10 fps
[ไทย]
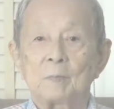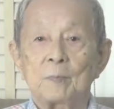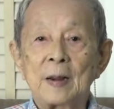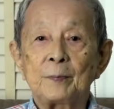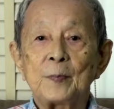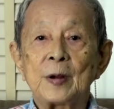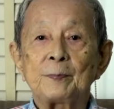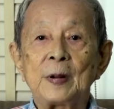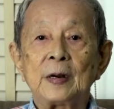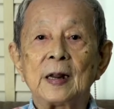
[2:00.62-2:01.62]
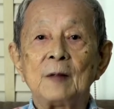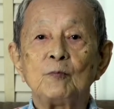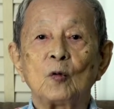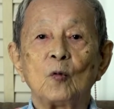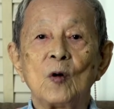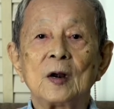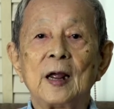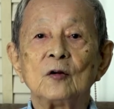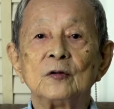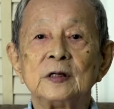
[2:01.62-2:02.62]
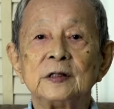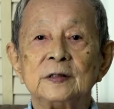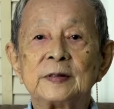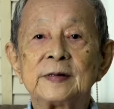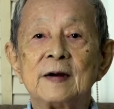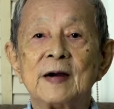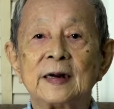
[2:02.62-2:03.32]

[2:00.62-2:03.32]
ปั๊บเป็นลายปวดหัวลายก็นึกถึงพระเจ้า